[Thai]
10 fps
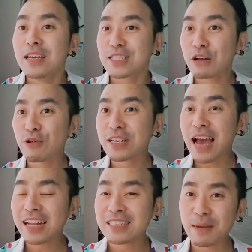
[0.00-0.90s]
เจ้าตัว
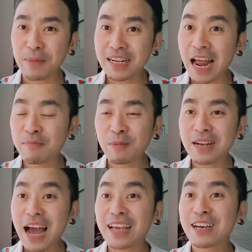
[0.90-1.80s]
นั้นจะเป็นใครไป
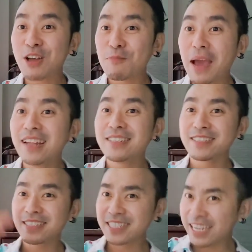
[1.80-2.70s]
ไม่ได้ก็ต้องเป็น
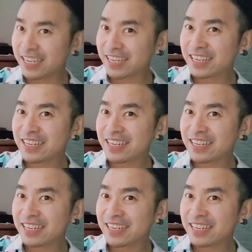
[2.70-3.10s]
ทิ้ง